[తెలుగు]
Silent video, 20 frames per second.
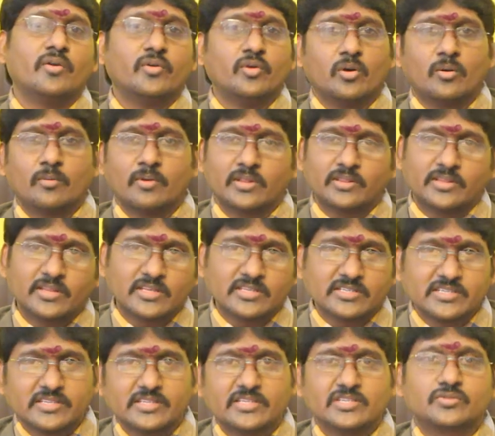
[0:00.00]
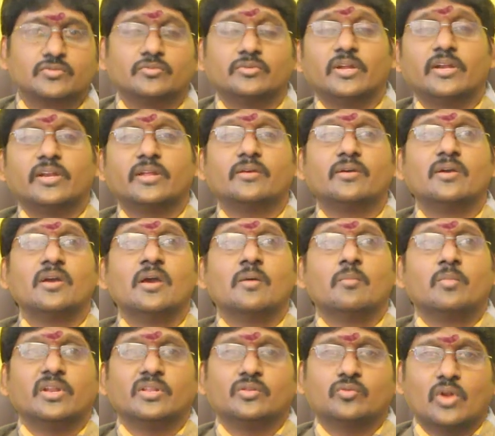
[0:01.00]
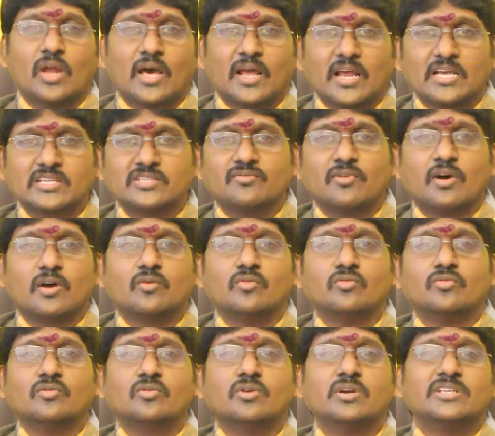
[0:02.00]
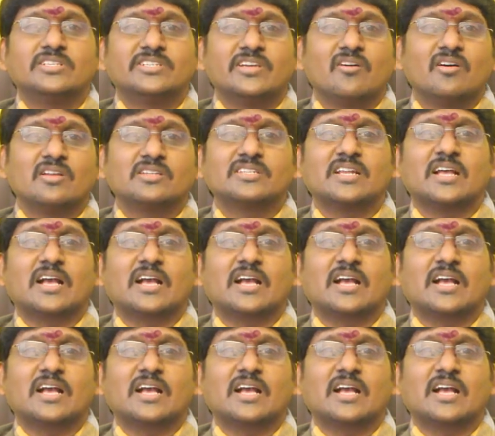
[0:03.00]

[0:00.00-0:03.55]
యోగం అయితే సిద్ధిస్తుందండి మరి తులారాశి వారు చేయవలసిన